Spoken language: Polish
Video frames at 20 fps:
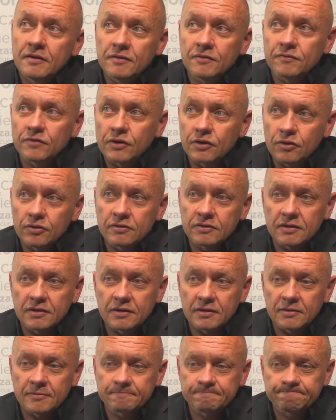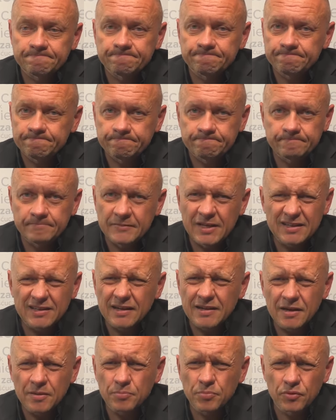wygląda nie
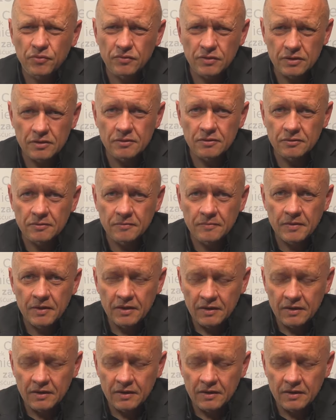tak, jak powinno,